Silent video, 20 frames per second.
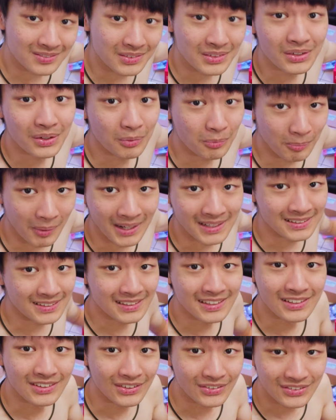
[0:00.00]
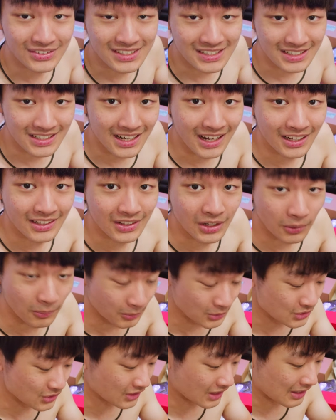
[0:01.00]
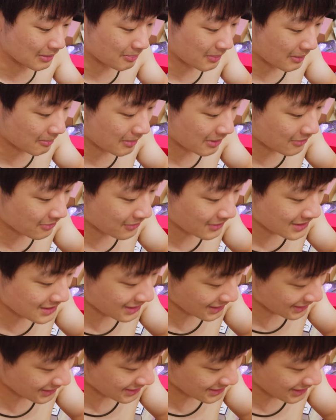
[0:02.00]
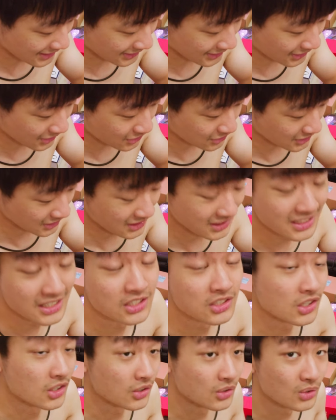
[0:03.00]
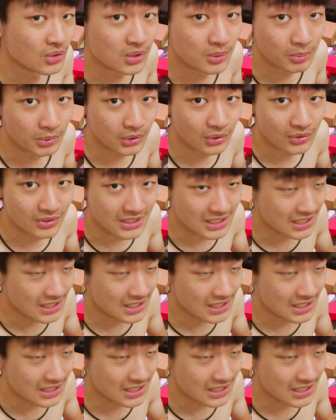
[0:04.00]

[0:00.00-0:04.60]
又满地东西啦，那我们就来慢慢分享一下，到底地上有什么东